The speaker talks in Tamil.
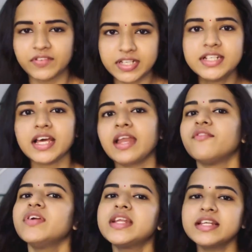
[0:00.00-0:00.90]
டிட்
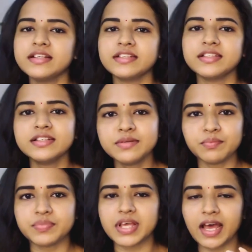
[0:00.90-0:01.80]
அண்ட் வீட்டிலேருந்து
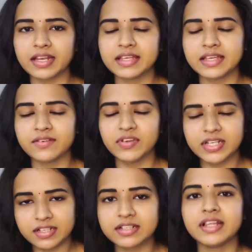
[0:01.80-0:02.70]
சாரீ
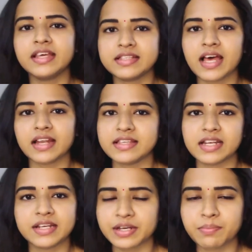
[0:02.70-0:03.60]
வீட்டிலேருந்தே சாரீ
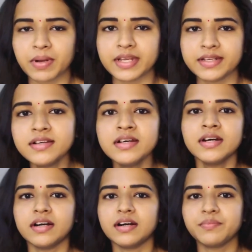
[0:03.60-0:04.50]
எல்லாம் ட்ரை பண்ணிவிட்டு
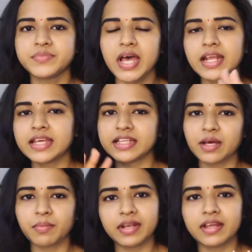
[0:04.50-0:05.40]
சாரிக்கு um,
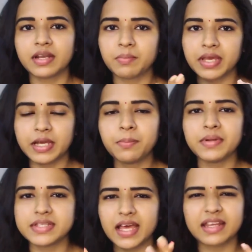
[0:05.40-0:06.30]
ஏற்ற மாதிரியான மேக்கப்
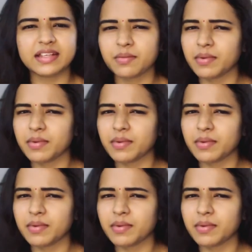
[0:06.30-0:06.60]
அண்ட் சாரிக்கு ஏற்ற